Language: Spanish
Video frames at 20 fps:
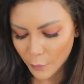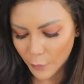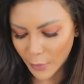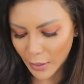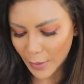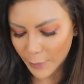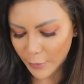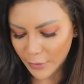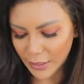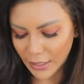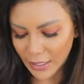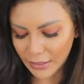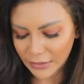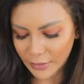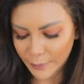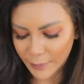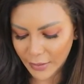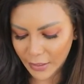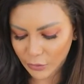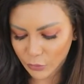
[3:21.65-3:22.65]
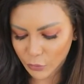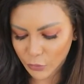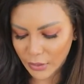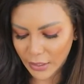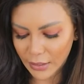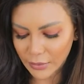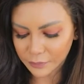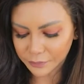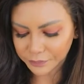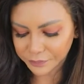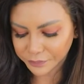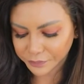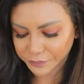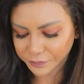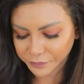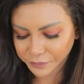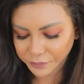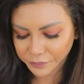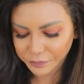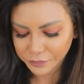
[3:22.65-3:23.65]
Voy a poner la temperatura
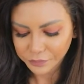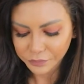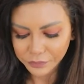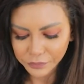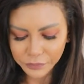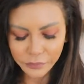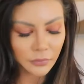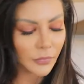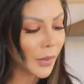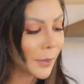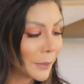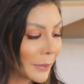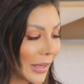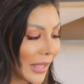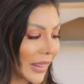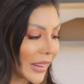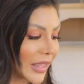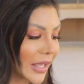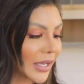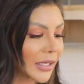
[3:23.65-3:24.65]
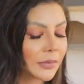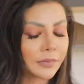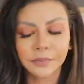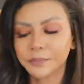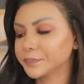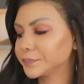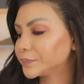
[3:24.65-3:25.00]
media